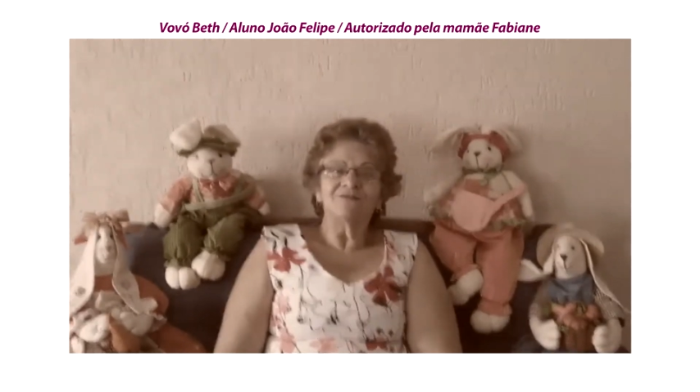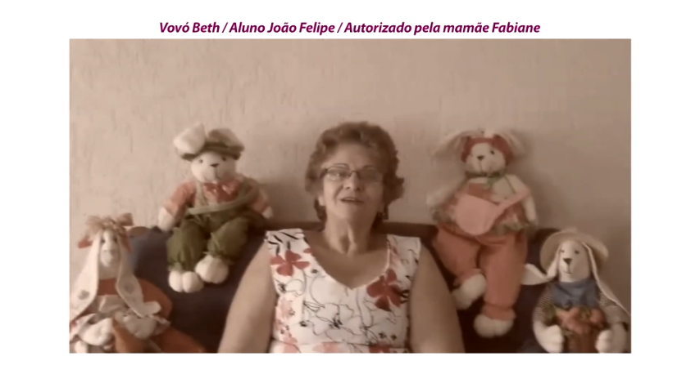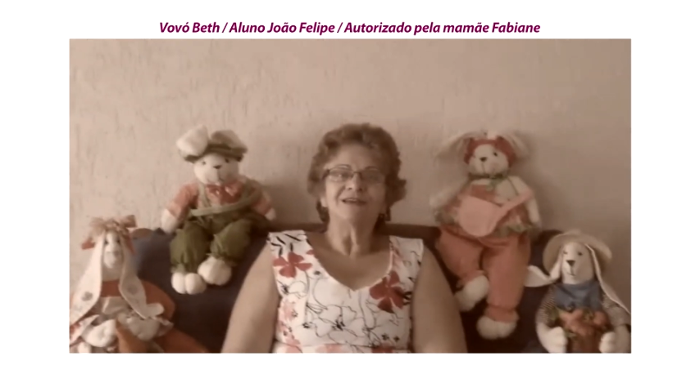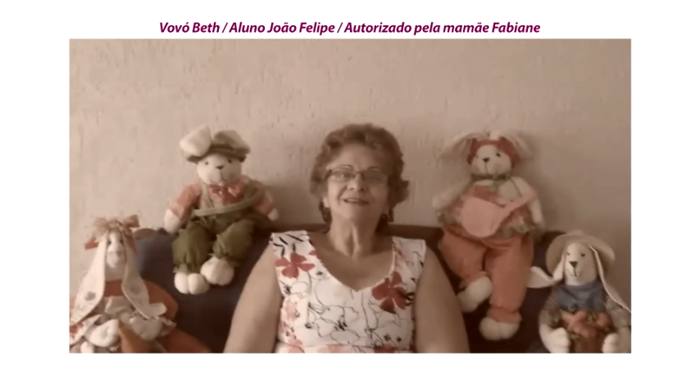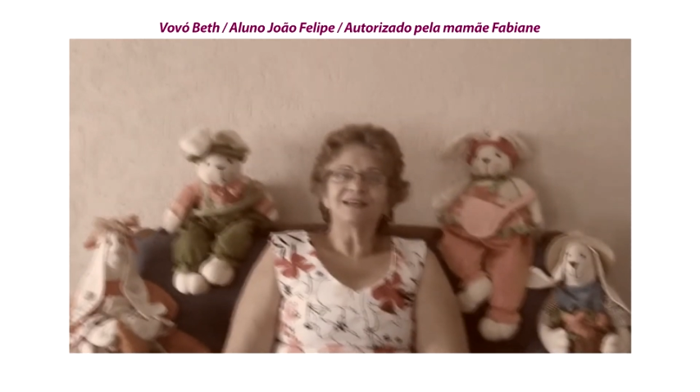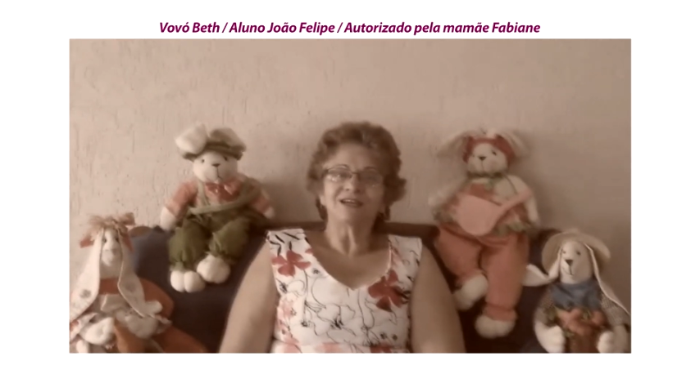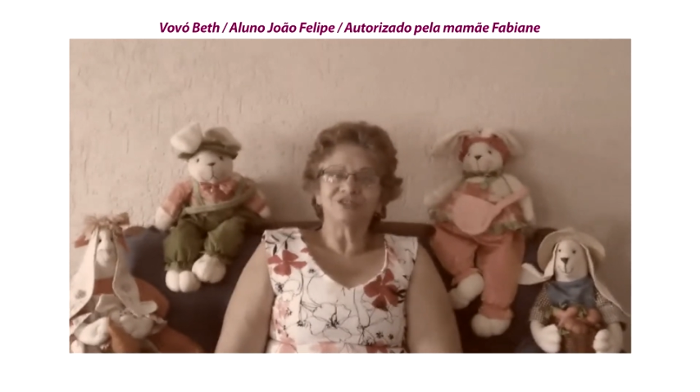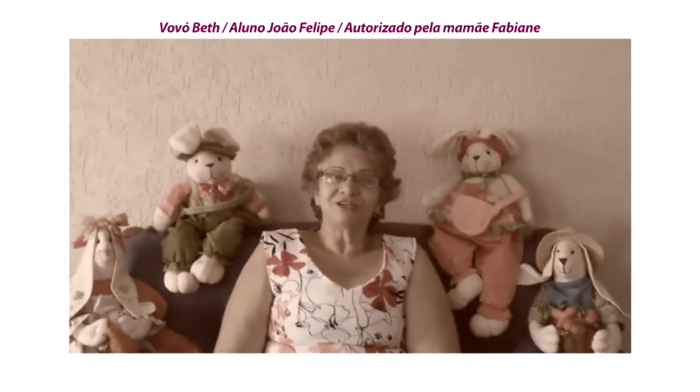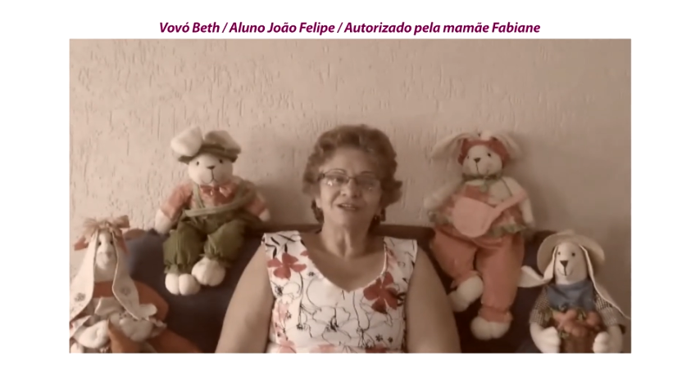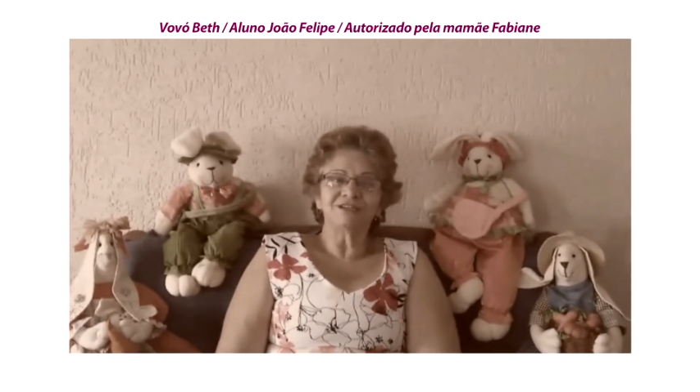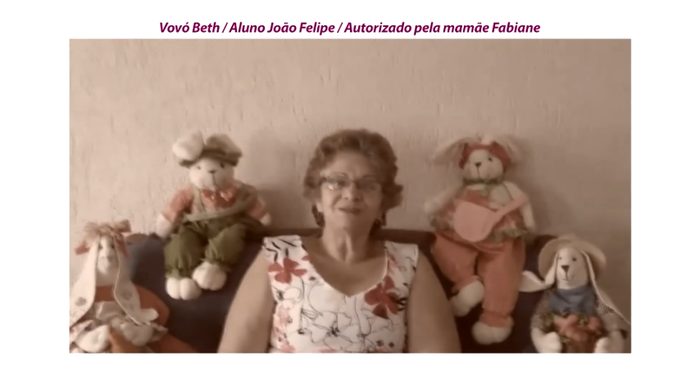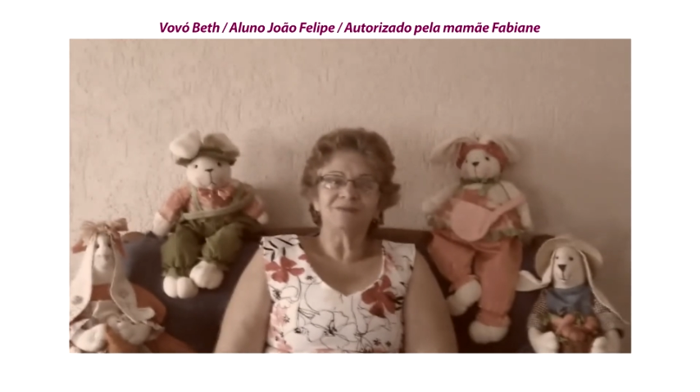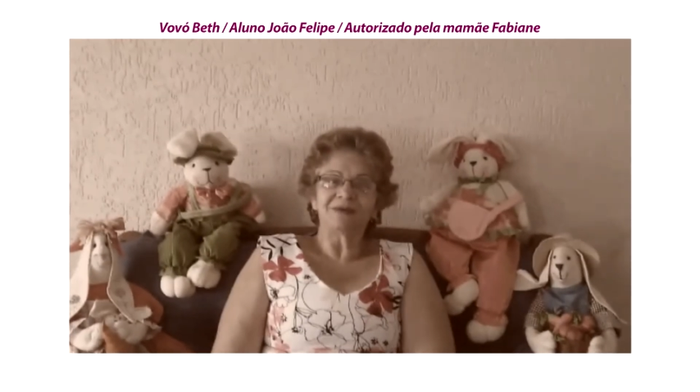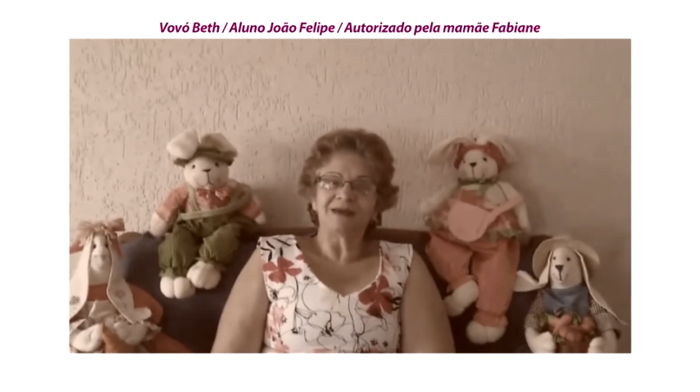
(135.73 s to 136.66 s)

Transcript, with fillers: às vezes que a gente